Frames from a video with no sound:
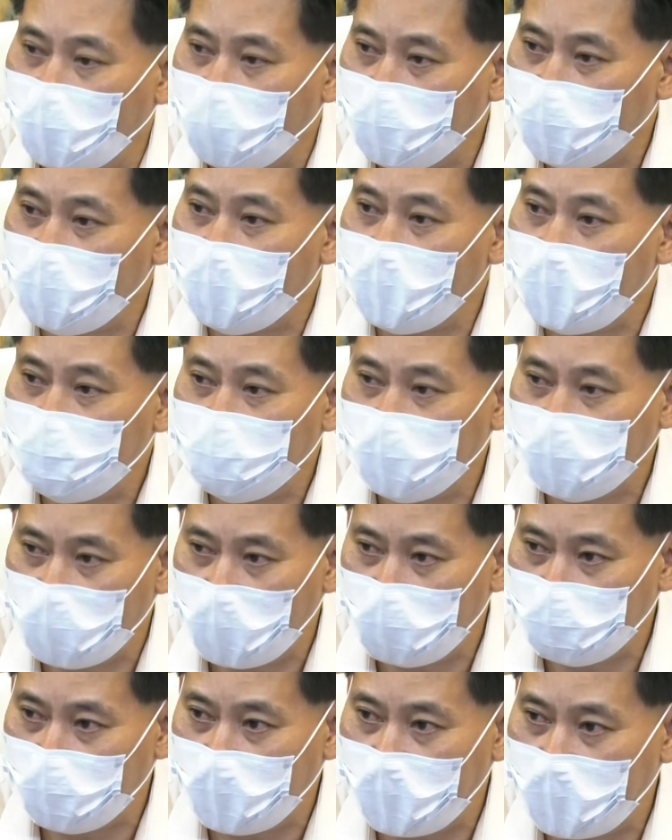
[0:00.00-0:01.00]
คุณต้องรับผิด
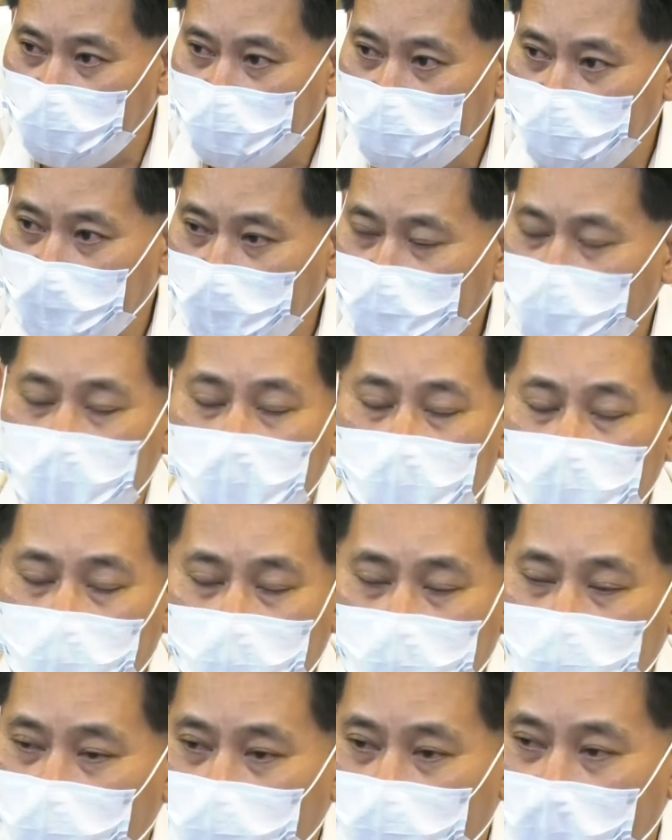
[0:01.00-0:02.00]
ชอบอยู่แล้ว เพราะนั้น
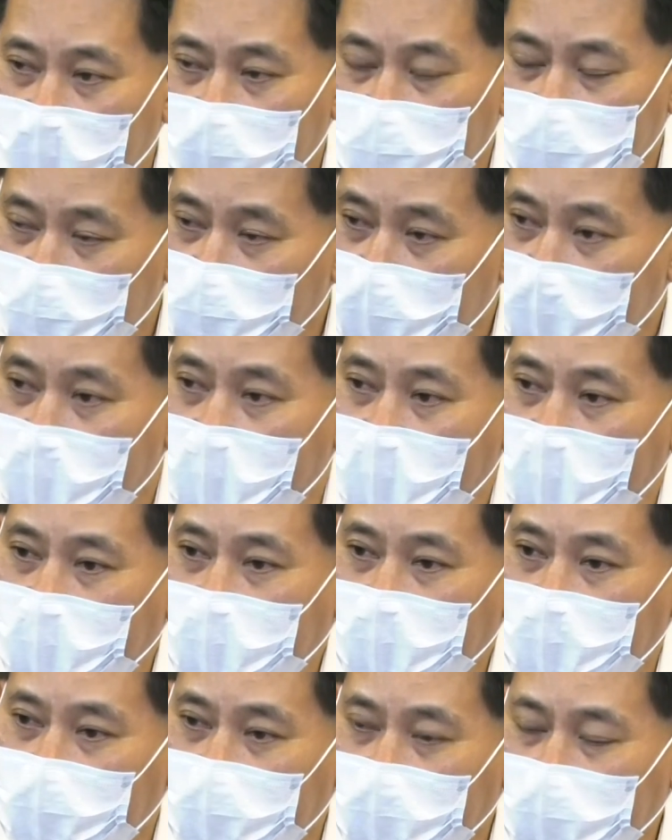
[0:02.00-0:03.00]
ออกกฎหมายมันไม่ยาก
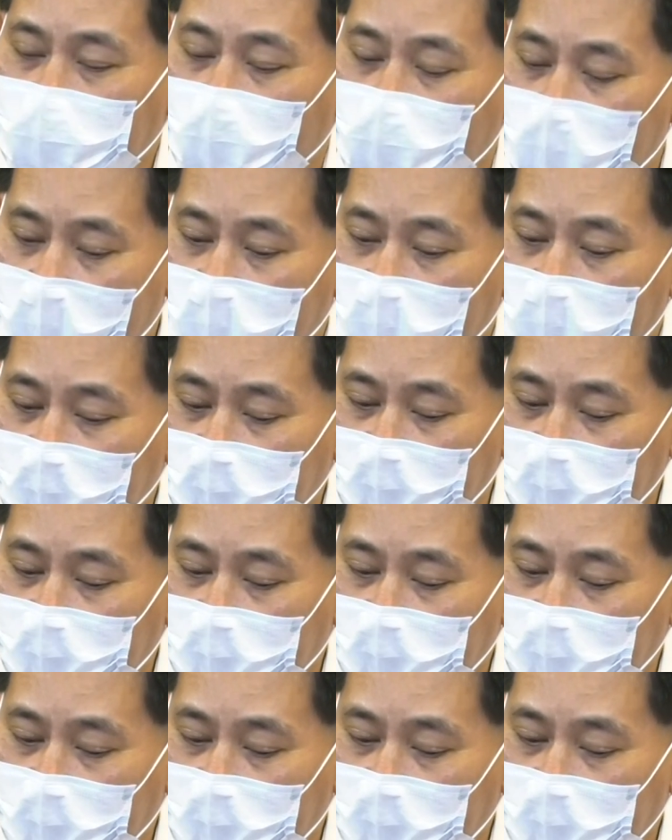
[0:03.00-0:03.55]
เหลือแต่ว่า